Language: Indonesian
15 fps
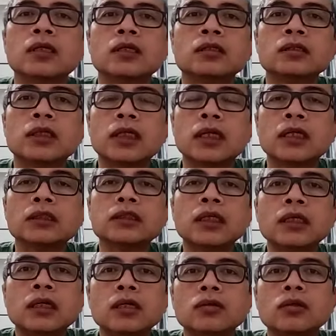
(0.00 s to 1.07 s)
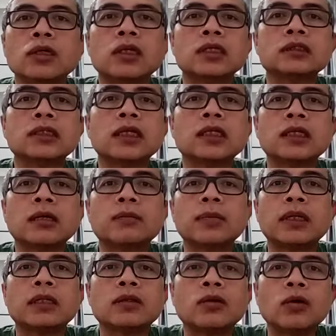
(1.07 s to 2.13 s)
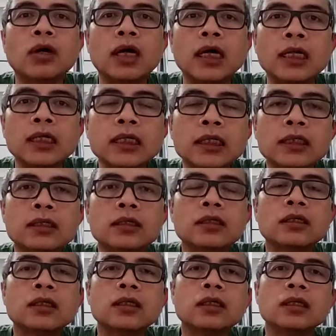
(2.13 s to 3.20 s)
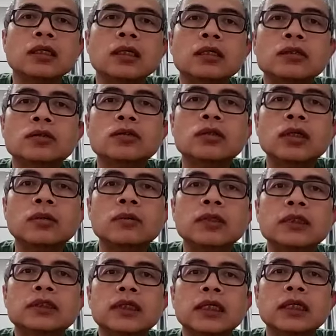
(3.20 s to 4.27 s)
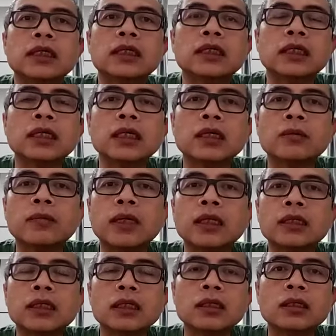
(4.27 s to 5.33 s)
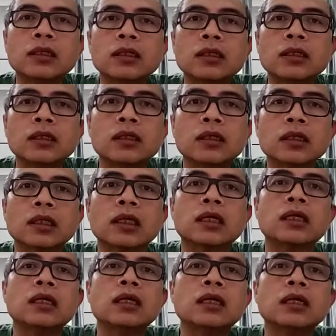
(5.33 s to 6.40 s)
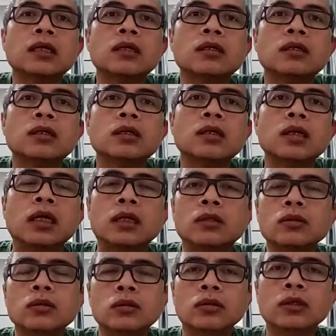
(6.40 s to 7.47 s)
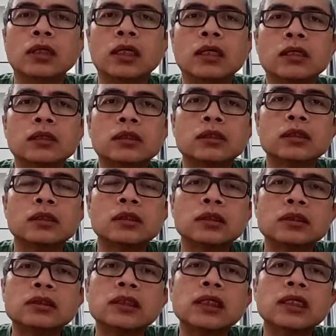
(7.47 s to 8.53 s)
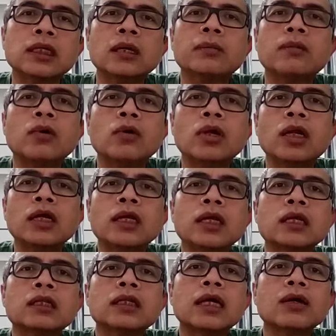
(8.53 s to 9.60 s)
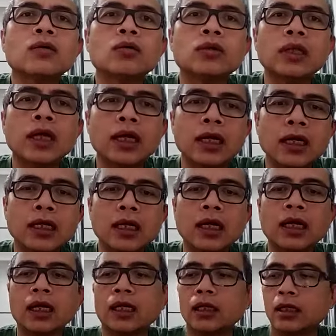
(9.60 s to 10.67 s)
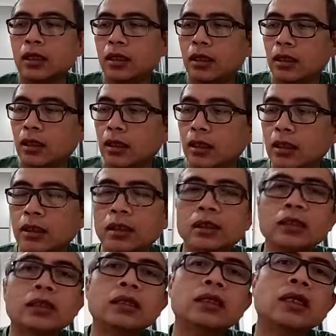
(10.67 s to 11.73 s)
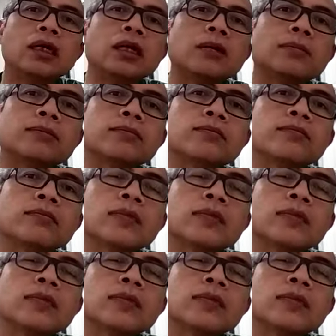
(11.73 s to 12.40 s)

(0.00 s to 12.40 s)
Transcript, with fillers: saya rasa itu adalah santapan rohani yang juga bisa kita nikmati karena itu juga sikap orang yang takut akan Allah dan di dalam